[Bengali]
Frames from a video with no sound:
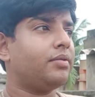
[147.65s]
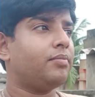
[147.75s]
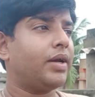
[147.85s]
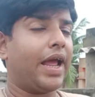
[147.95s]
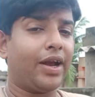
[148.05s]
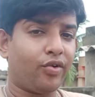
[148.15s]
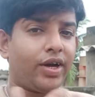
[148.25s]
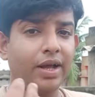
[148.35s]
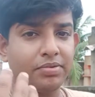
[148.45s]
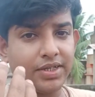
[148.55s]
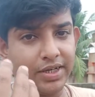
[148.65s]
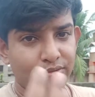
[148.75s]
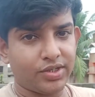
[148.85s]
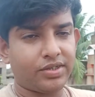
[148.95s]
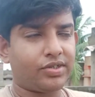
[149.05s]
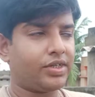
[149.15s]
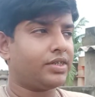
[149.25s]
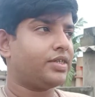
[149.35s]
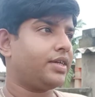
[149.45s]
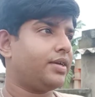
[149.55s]
মানে অ্যান্ড্রয়েড অ্যাপসের ইউজেস
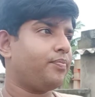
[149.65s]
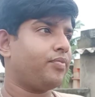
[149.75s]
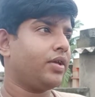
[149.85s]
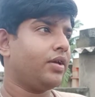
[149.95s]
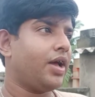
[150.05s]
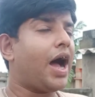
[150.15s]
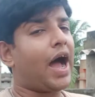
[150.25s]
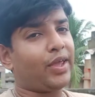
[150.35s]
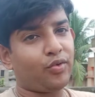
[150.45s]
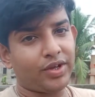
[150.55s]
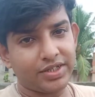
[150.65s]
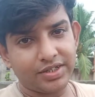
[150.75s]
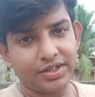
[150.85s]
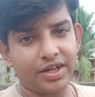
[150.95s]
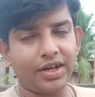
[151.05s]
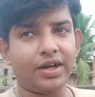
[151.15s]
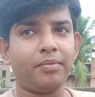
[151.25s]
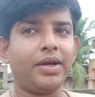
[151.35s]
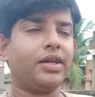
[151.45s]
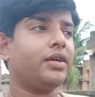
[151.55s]
শিখছে আইওএস
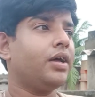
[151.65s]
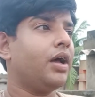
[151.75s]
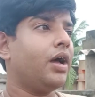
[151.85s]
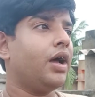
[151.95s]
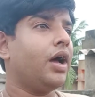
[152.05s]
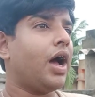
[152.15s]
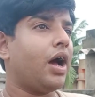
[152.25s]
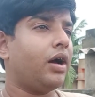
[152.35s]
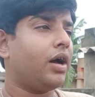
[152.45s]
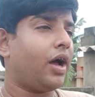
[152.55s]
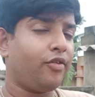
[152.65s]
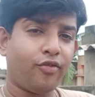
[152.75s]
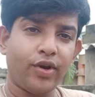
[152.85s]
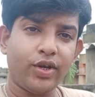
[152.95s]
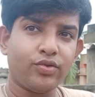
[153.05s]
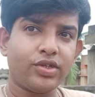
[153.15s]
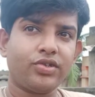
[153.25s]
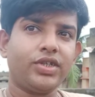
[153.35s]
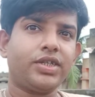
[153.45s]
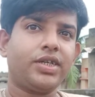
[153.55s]
মানে আইফোনের ইউজেস
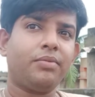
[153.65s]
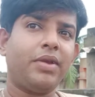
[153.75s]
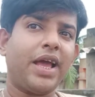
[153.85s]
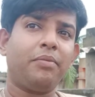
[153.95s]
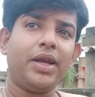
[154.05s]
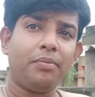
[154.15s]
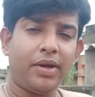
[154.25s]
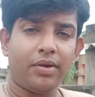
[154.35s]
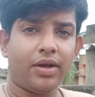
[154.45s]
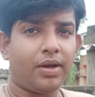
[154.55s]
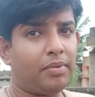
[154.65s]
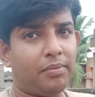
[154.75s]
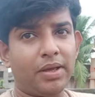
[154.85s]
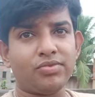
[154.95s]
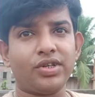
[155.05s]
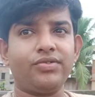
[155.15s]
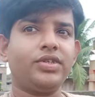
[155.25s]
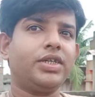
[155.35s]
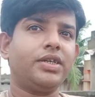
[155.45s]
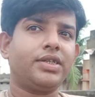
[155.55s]
শিখছে ব্ল্যাকবেরির বিবিএম সার্ভিস
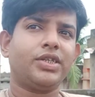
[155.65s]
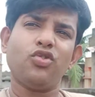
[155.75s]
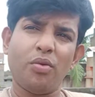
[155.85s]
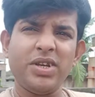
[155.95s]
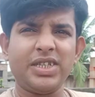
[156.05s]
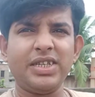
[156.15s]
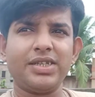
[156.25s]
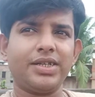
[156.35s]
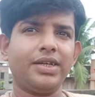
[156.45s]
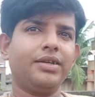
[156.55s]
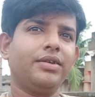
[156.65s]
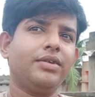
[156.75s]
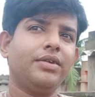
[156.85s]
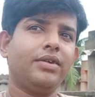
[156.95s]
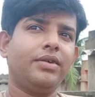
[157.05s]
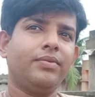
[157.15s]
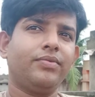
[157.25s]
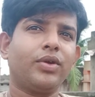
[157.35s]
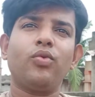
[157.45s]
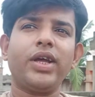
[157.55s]
শিখছে সবই শিখছে
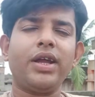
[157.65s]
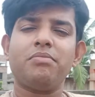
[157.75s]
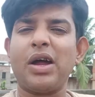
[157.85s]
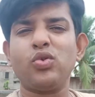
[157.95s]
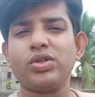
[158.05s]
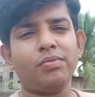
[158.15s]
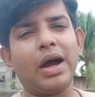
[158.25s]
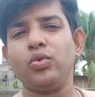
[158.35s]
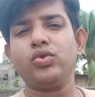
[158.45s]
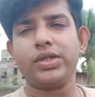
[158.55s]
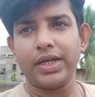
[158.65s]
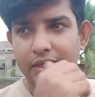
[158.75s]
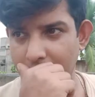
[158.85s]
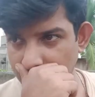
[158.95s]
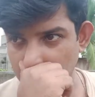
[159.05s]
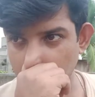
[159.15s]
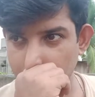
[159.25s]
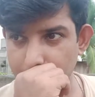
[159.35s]
কোথায় আর মানুষ মানুষ নেই জানেন তো